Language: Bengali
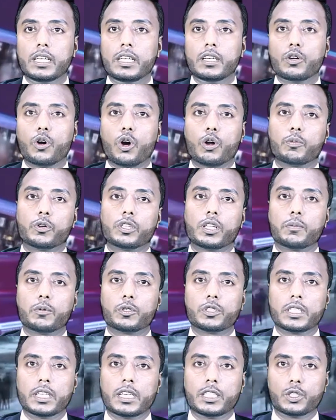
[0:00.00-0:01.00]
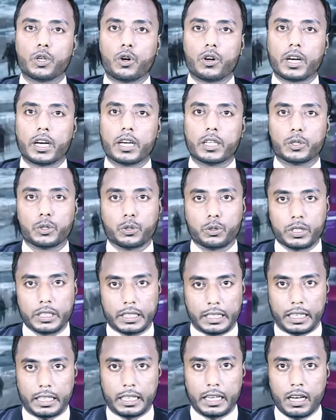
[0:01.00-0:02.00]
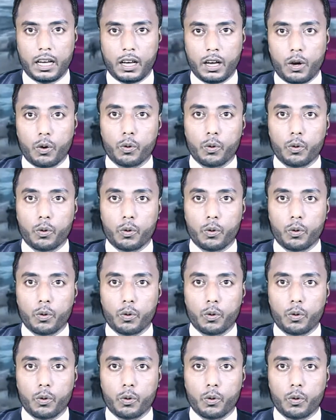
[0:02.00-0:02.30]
তিন কর্মদিবসে সরকারি ছুটি নেই